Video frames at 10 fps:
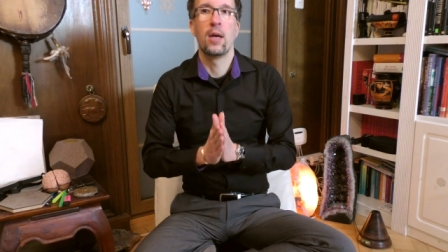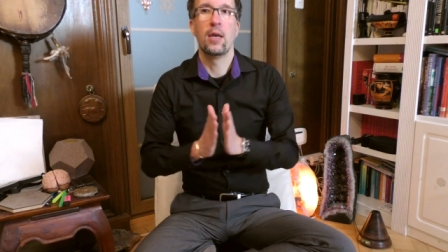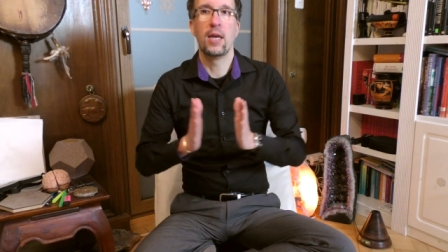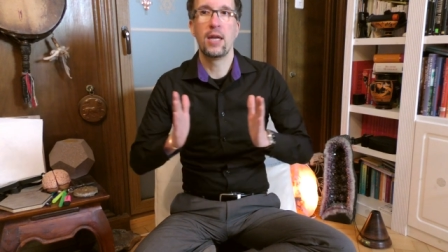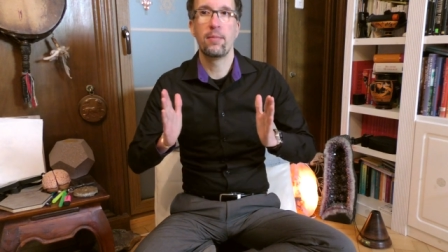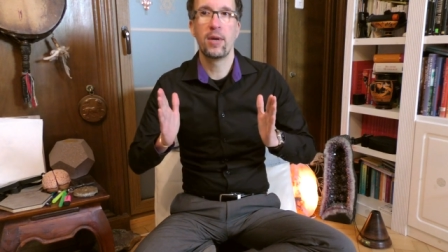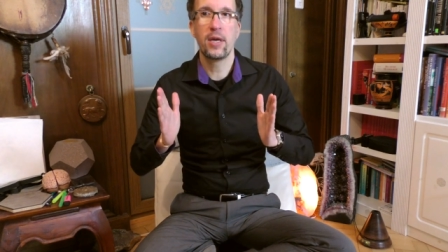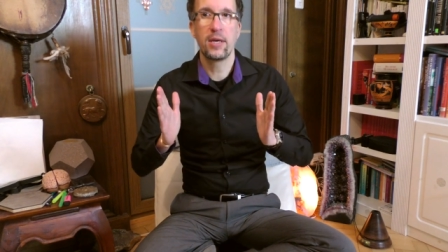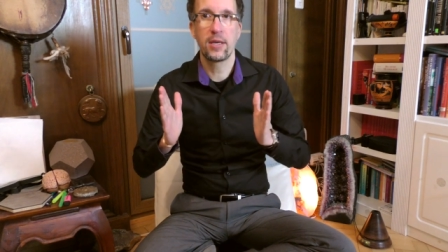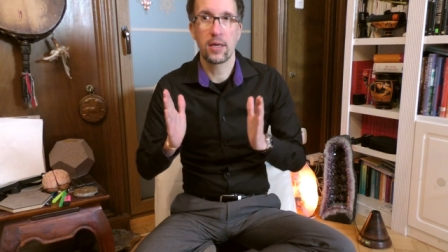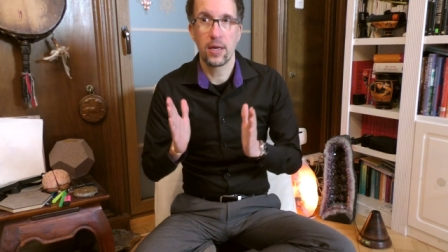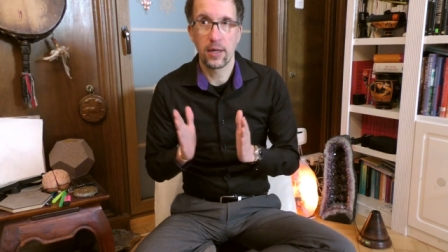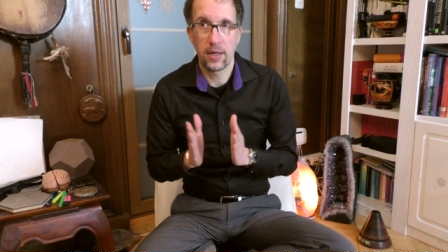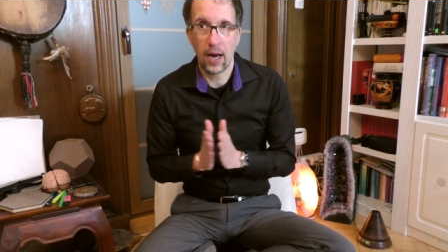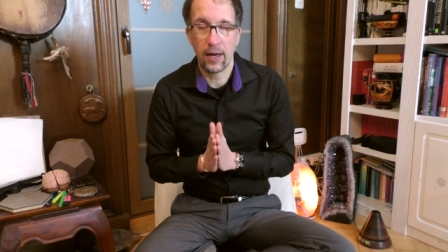Nämlich
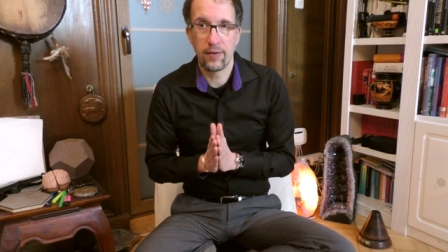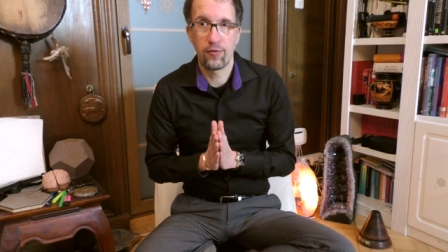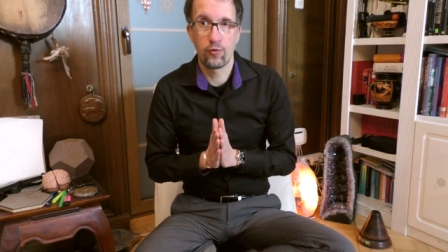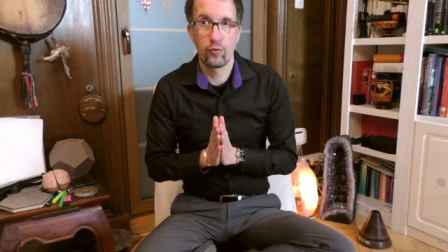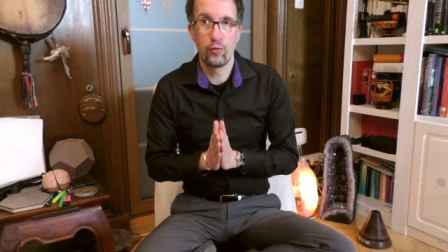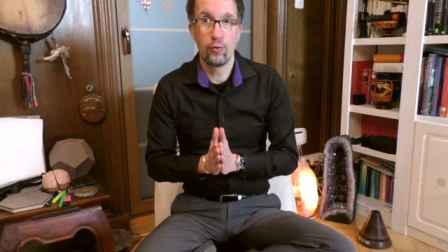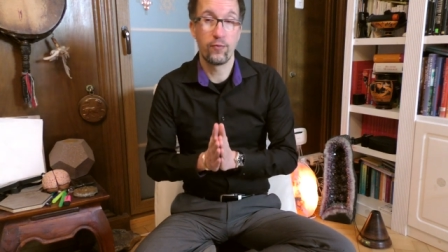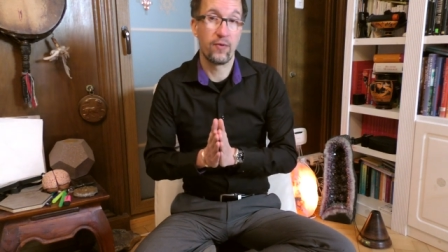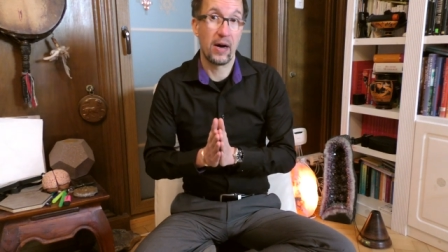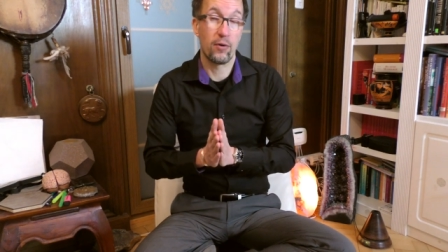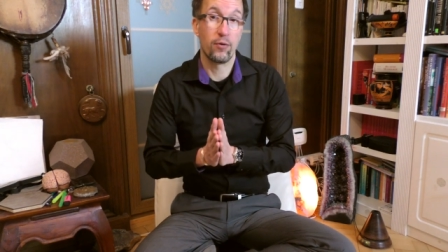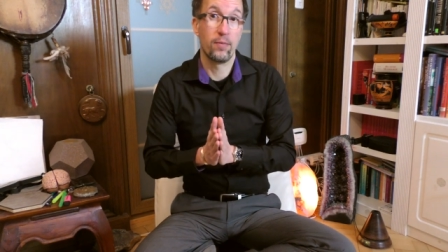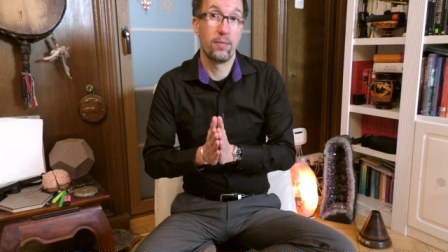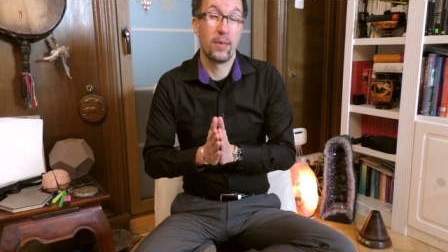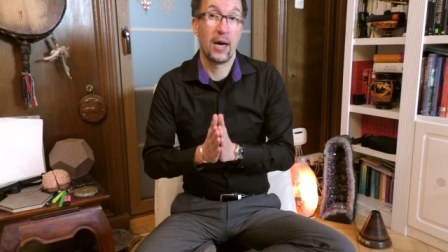dazu,
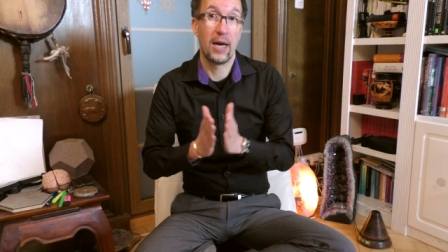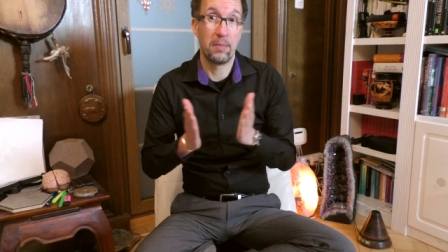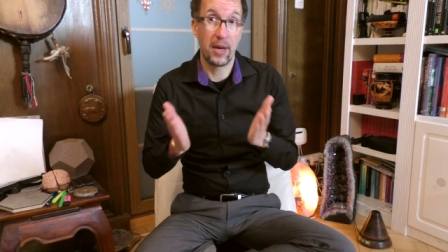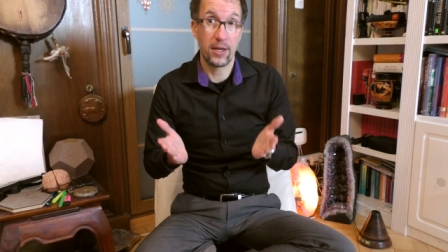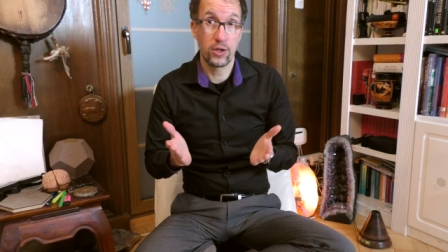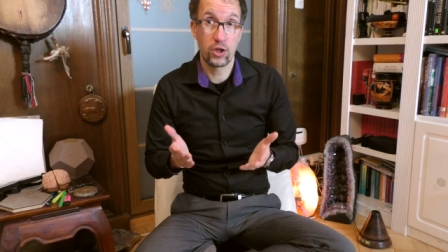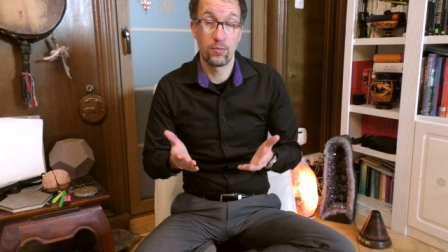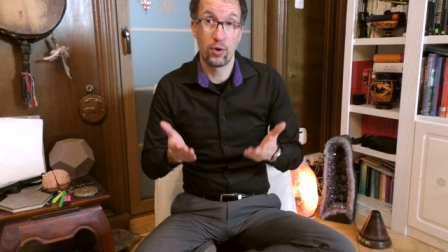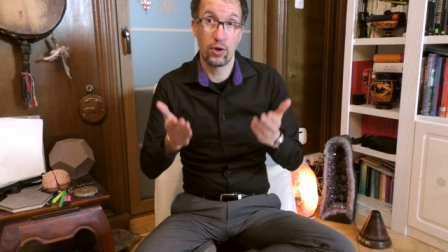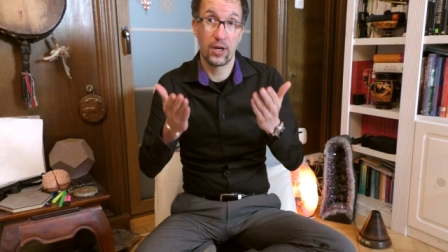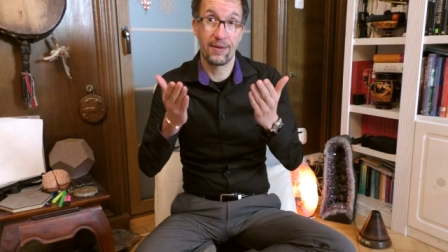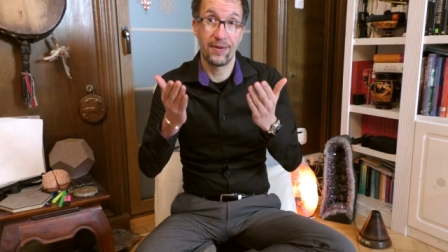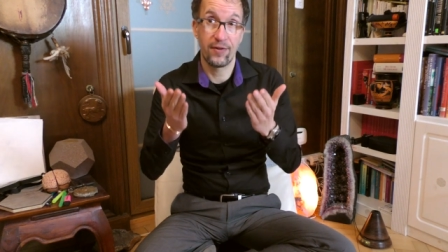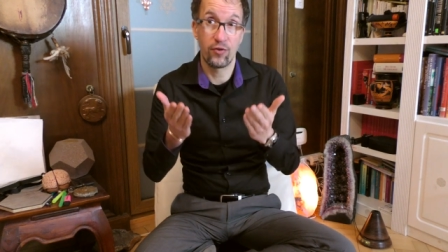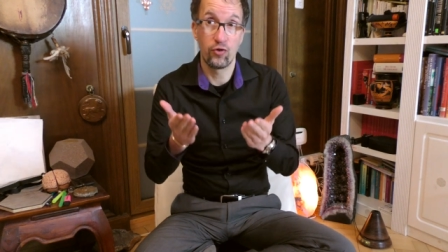warum ein Mensch,
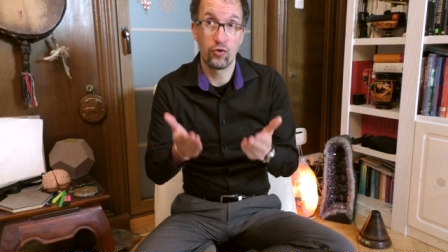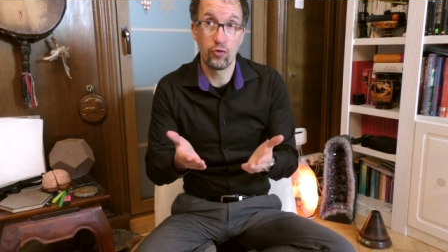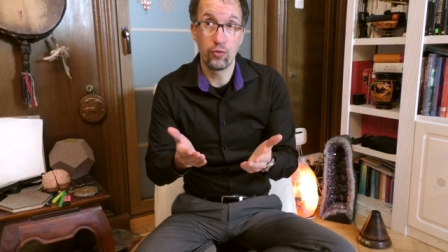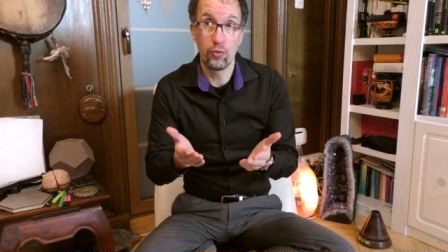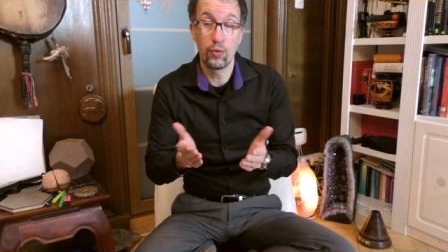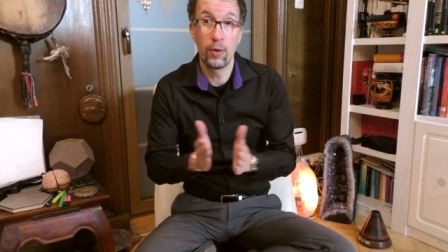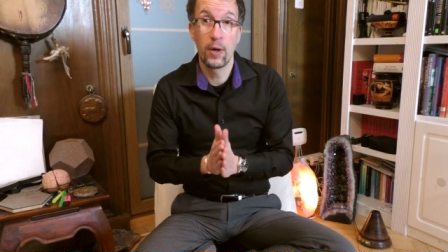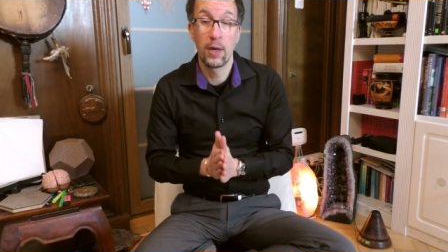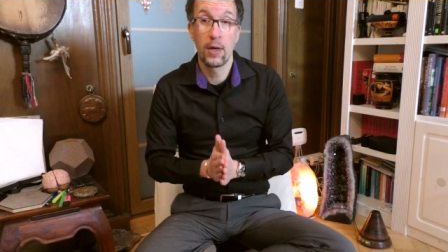möglicherweise du,